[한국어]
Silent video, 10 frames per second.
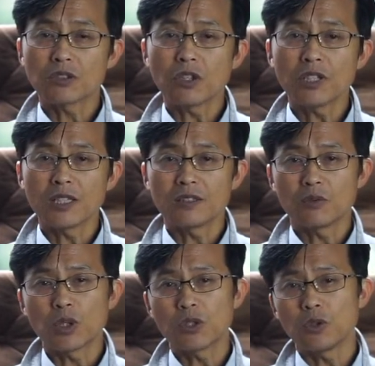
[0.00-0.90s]
떠나는
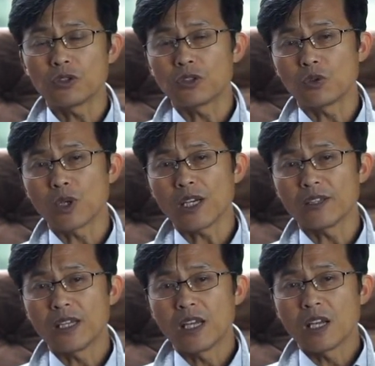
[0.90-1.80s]
위그너들을 위한
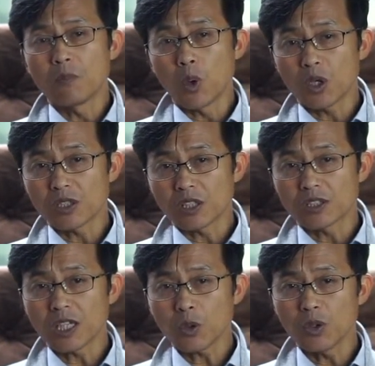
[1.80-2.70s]
목회자를
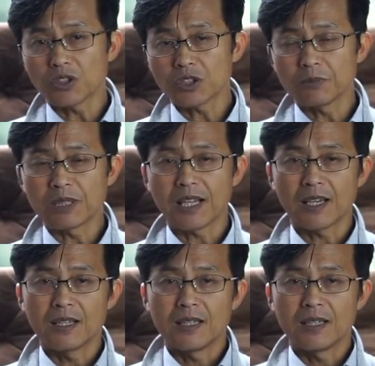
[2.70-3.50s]
찾고 있었습니다.